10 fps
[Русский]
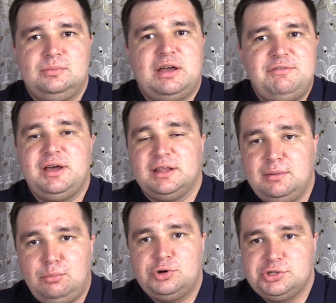
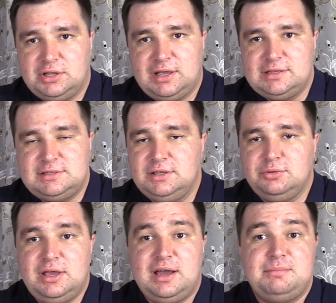наверное, можно найти,
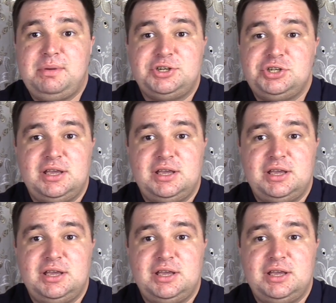но я, опять же,